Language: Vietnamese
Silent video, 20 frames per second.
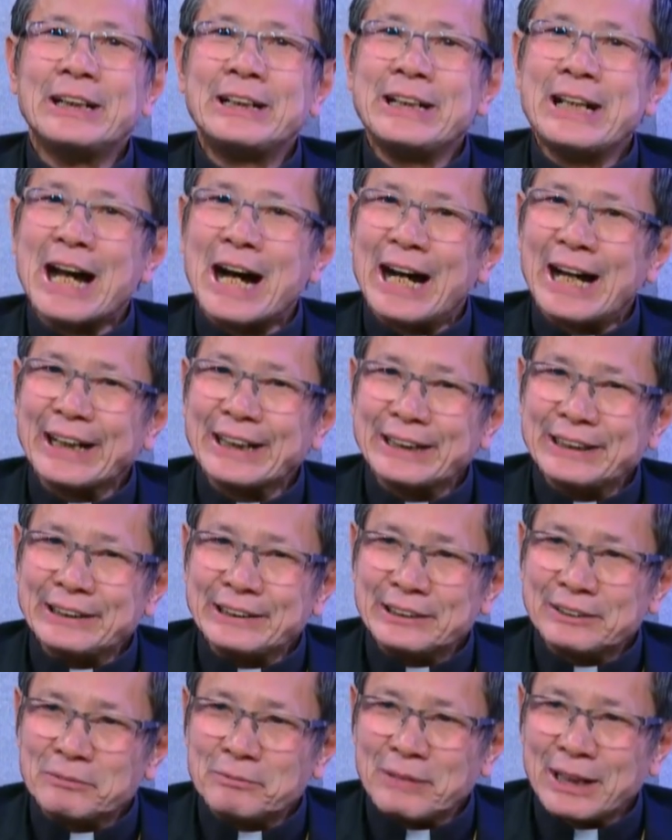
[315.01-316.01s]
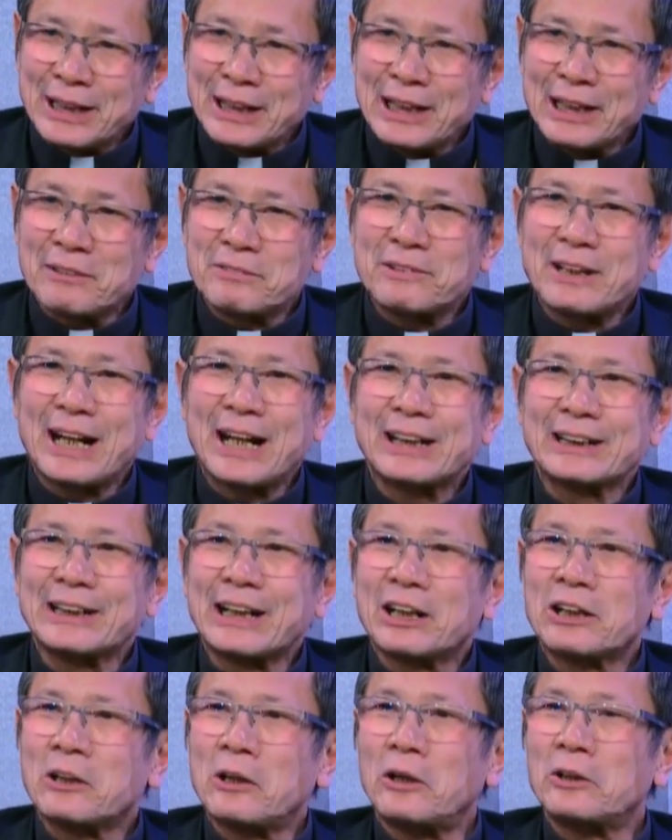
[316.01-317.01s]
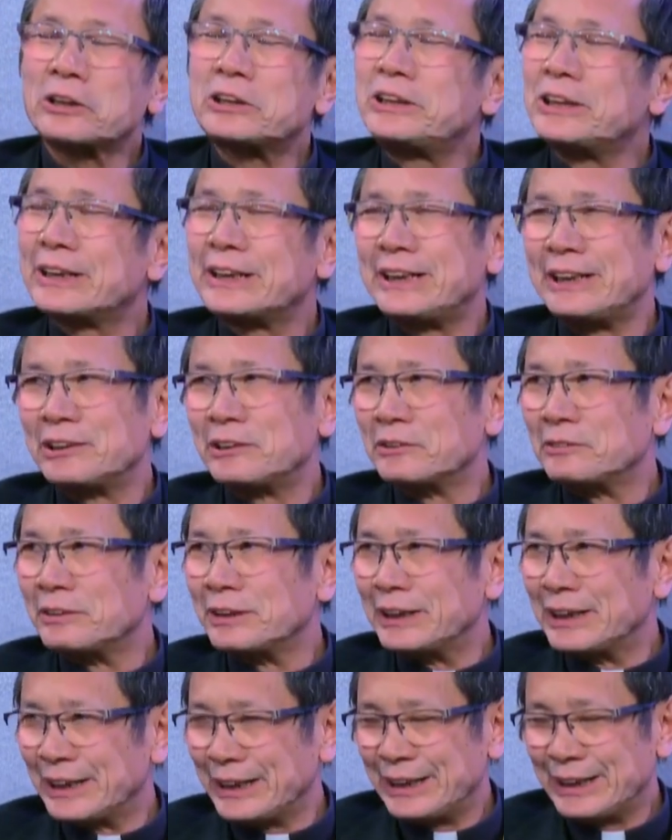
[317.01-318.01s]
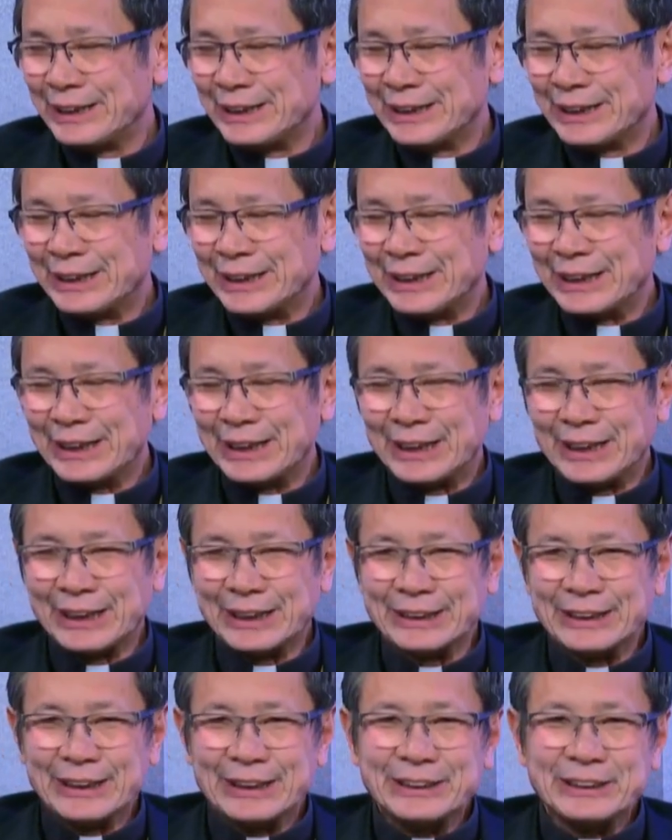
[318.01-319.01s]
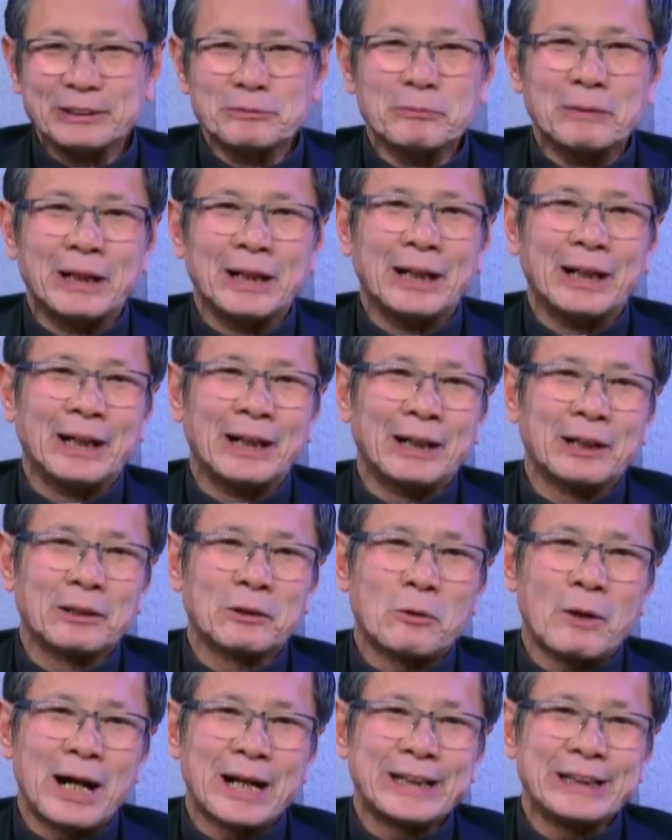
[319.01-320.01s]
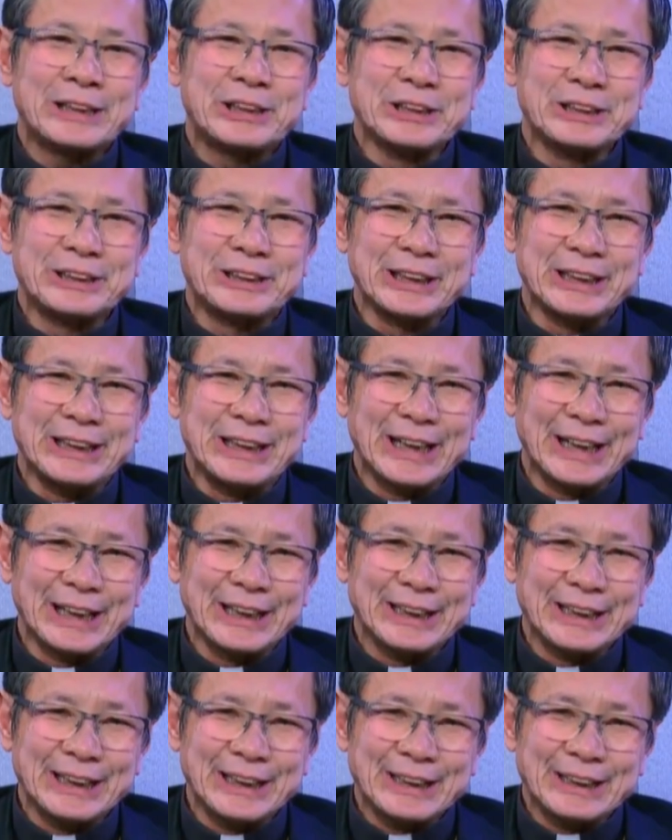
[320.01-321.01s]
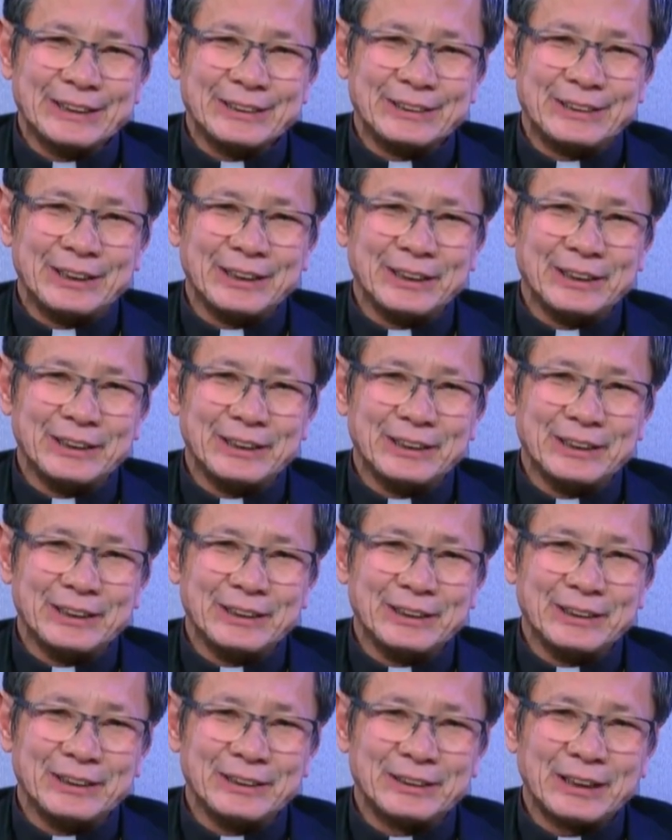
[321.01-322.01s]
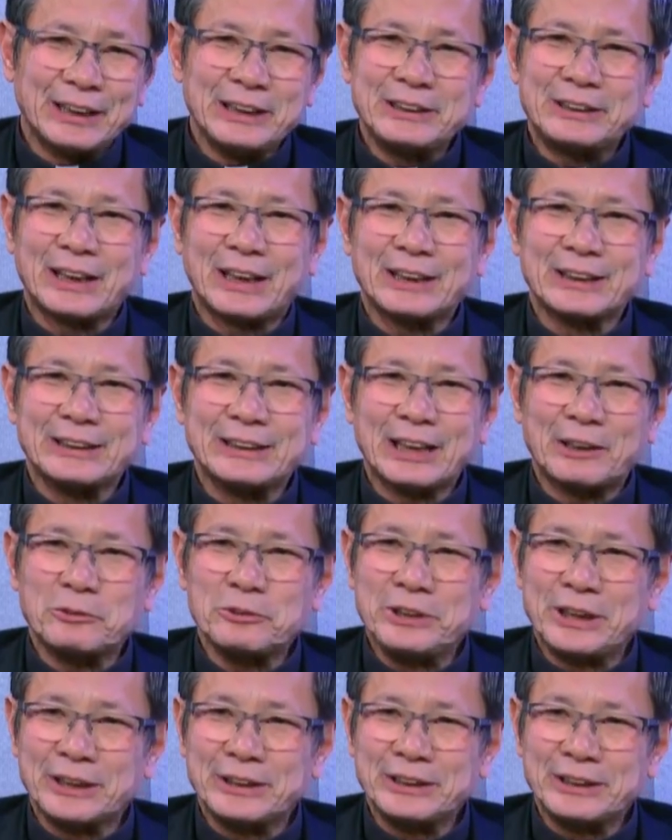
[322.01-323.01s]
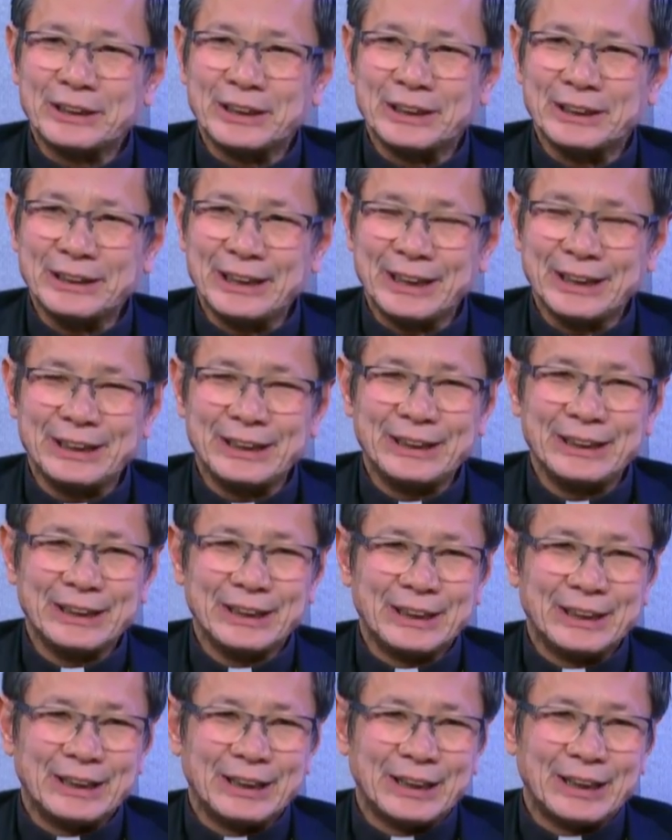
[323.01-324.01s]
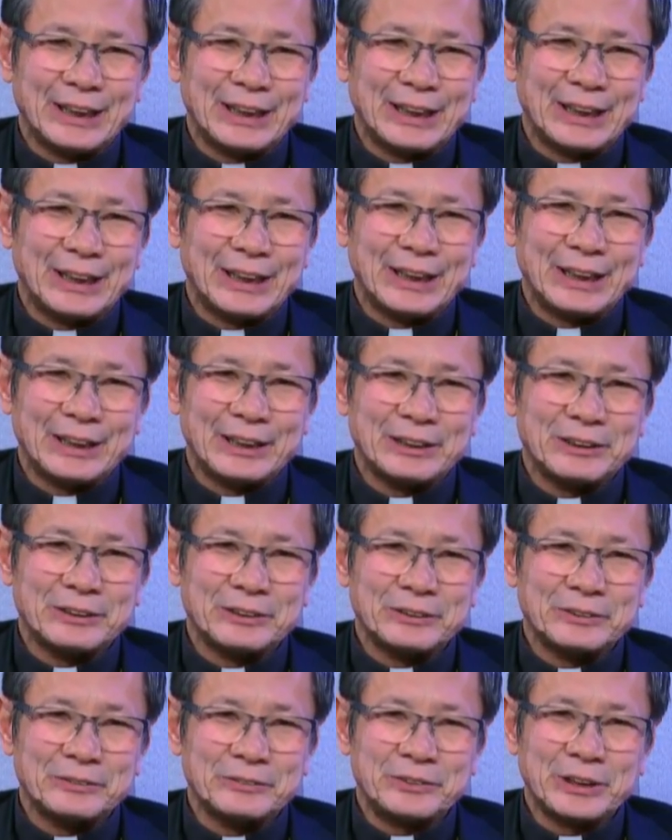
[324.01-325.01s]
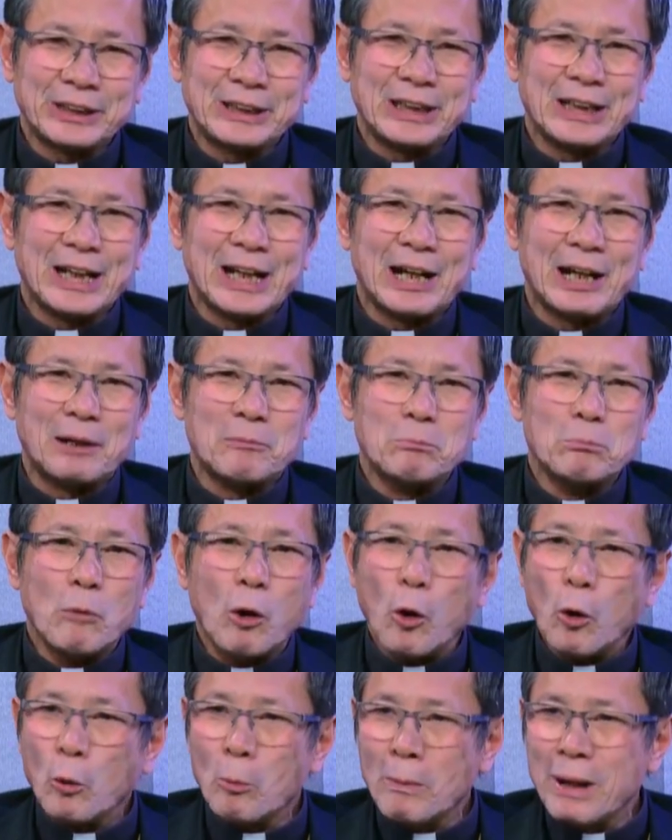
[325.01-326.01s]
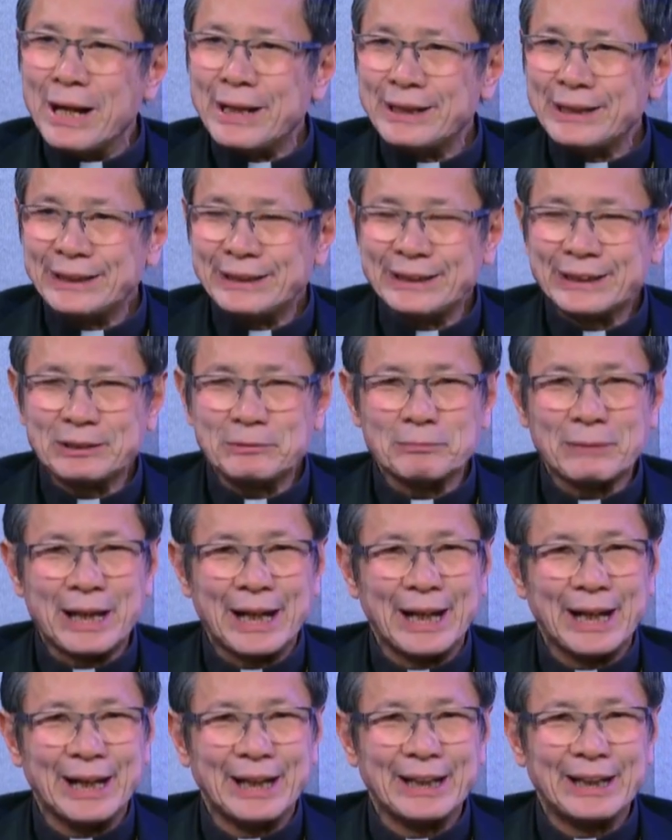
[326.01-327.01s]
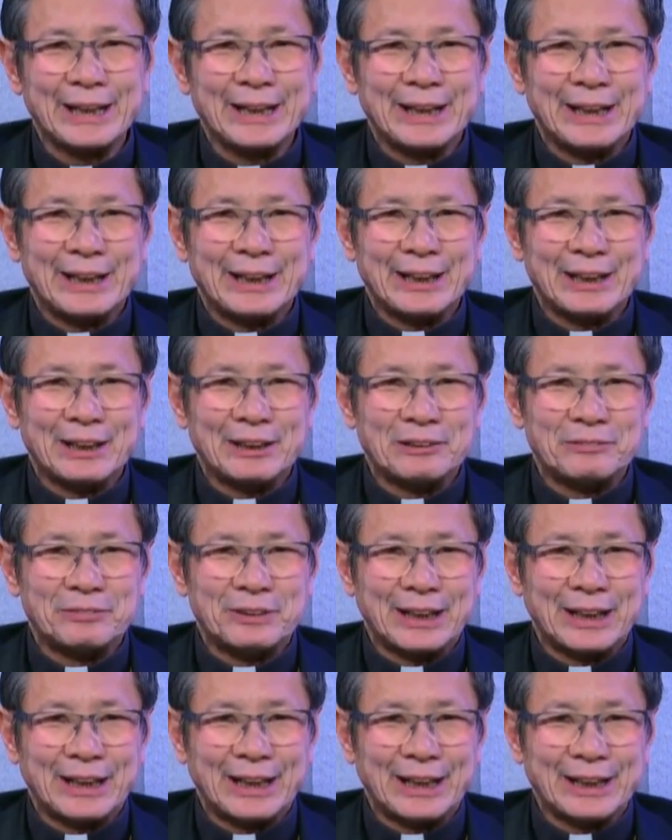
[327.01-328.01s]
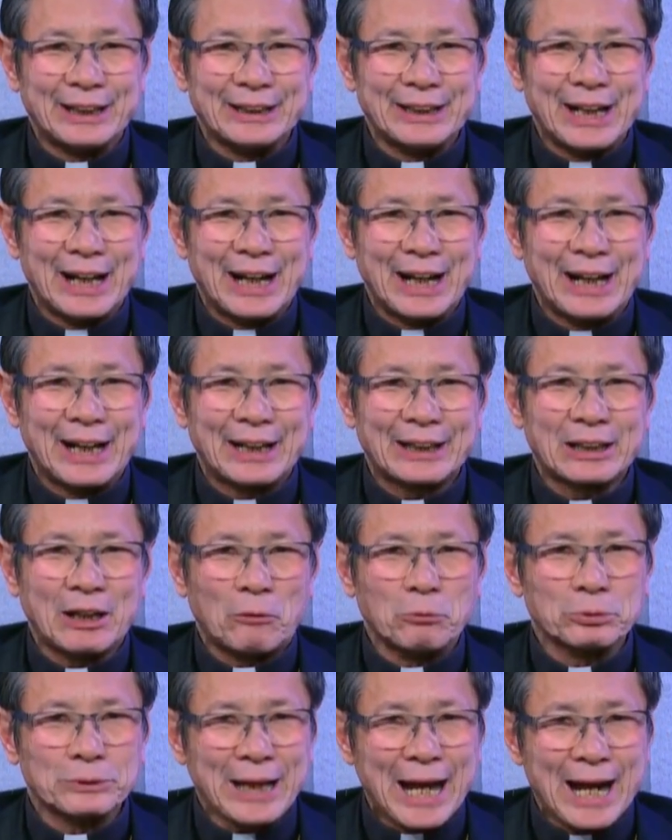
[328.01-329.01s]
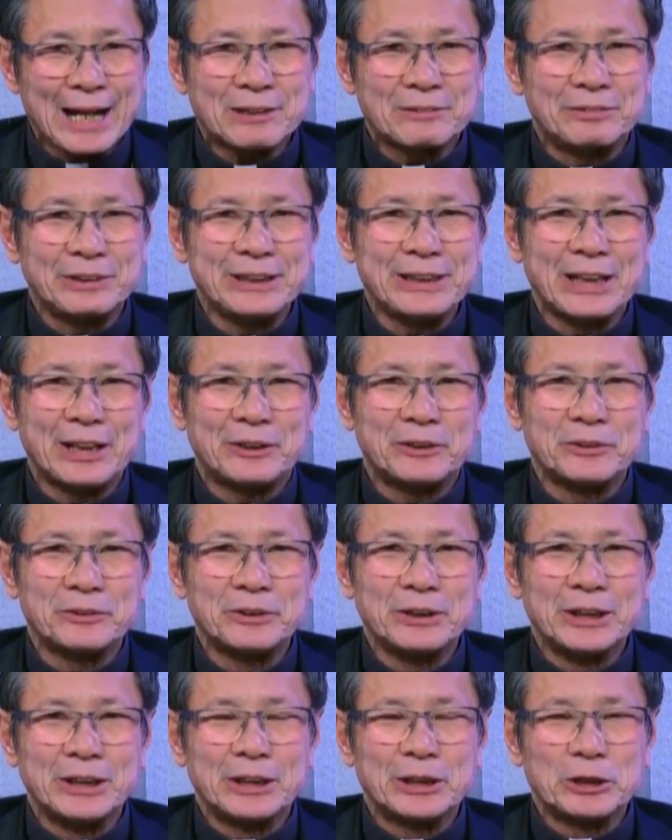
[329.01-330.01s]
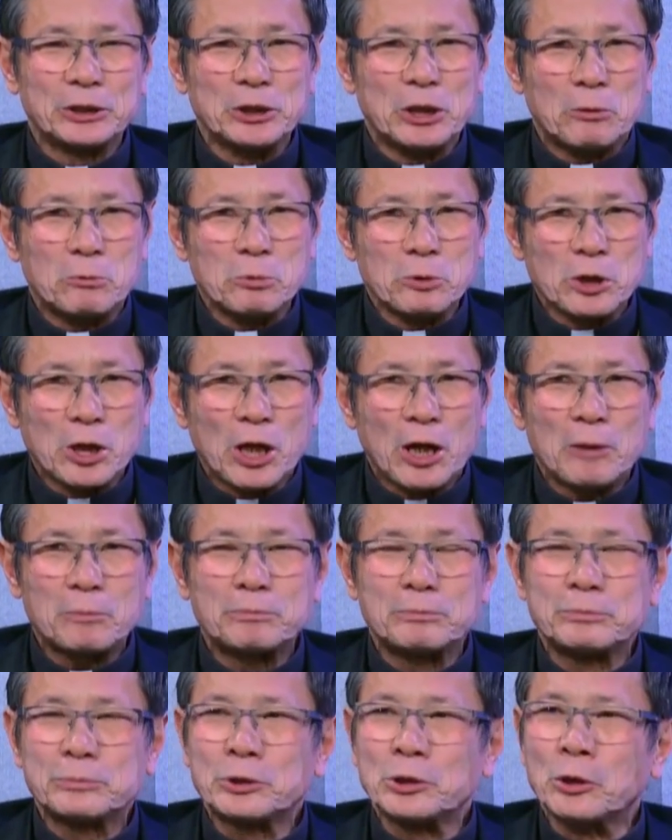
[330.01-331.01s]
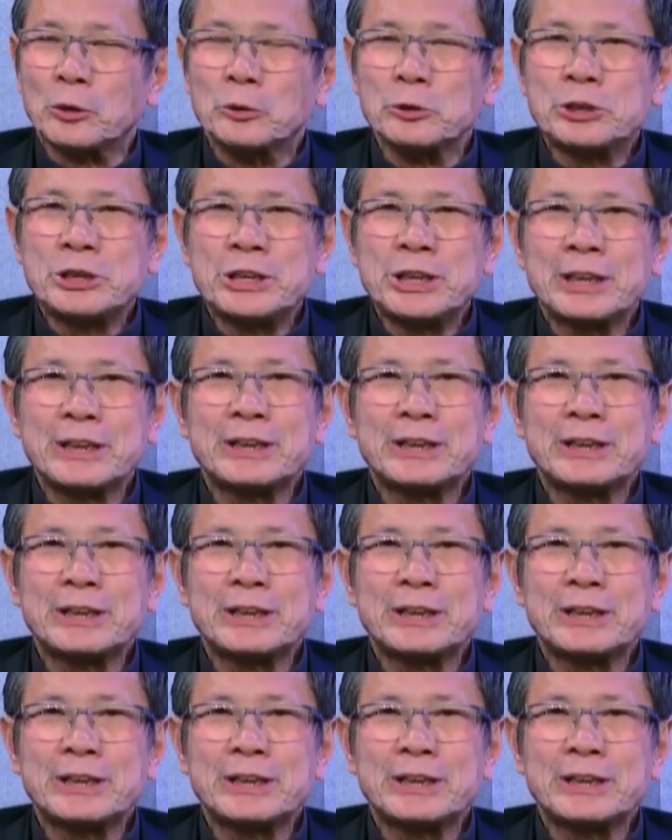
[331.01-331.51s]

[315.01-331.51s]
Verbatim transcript: linh đài Đức Mẹ La Vang đã có trước khi tôi về đây. Yeah. Dạ. À, nhưng mà qua cái chương trình này thì thấy rằng giáo dân ở đây uh, rất là mồ mến Đức Mẹ uh, và đã cộng tác với nhau đóng góp tổ